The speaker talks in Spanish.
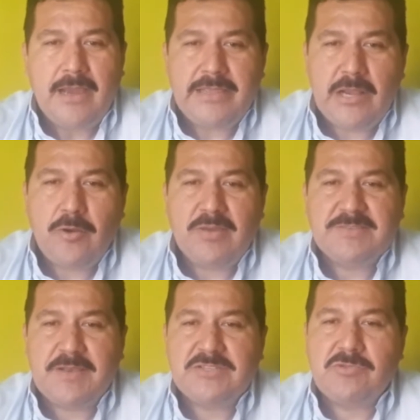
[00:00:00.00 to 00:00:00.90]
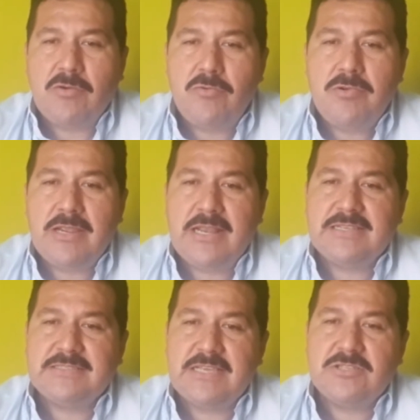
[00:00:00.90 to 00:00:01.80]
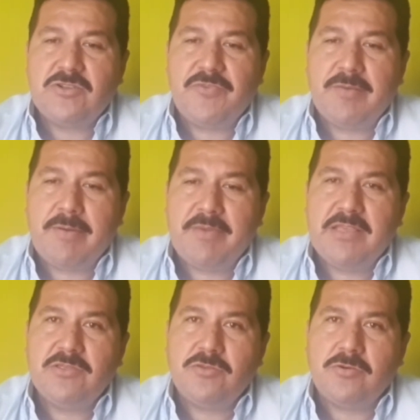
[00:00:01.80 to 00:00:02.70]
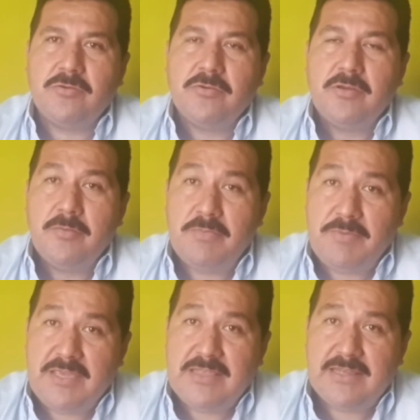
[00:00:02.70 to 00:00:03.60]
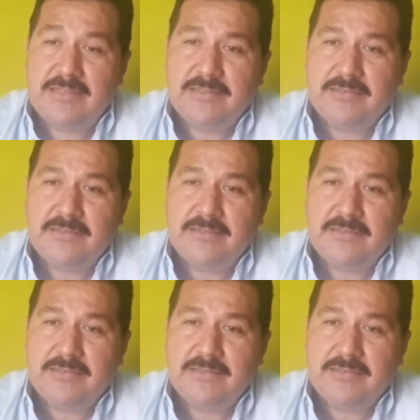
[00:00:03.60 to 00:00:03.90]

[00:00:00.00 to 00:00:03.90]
Hay algo más vasto aún que el extenso firmamento, mi vida.